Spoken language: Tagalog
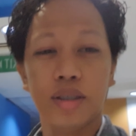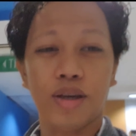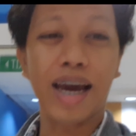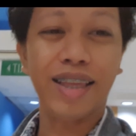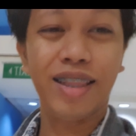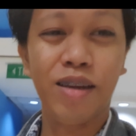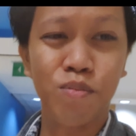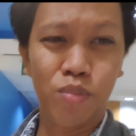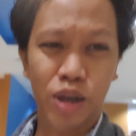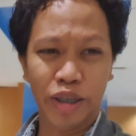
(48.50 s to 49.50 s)
So I think
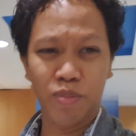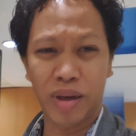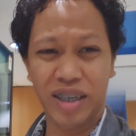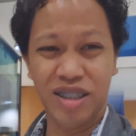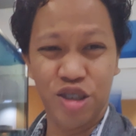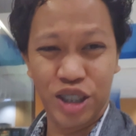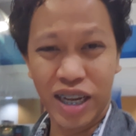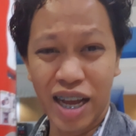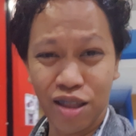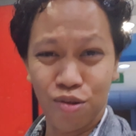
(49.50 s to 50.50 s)
blurred pa rin
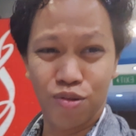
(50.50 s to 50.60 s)
siya.